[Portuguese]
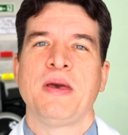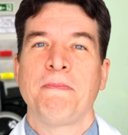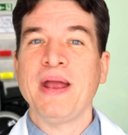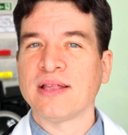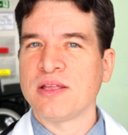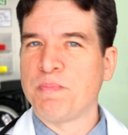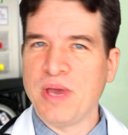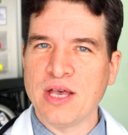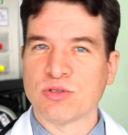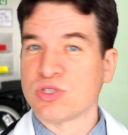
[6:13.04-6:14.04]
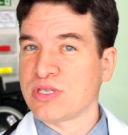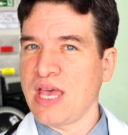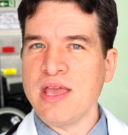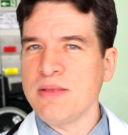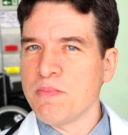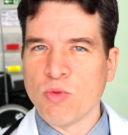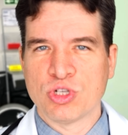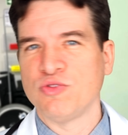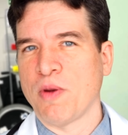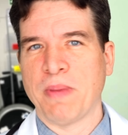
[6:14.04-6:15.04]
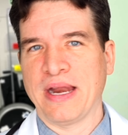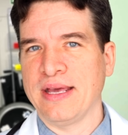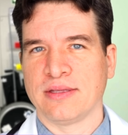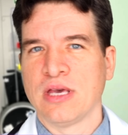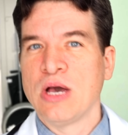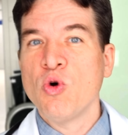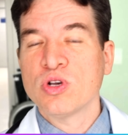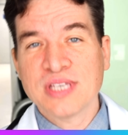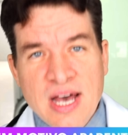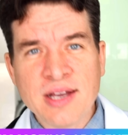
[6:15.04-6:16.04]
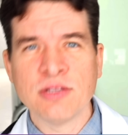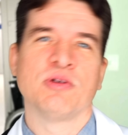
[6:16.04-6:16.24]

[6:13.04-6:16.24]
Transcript: perda de peso sem motivo aparente, sangue na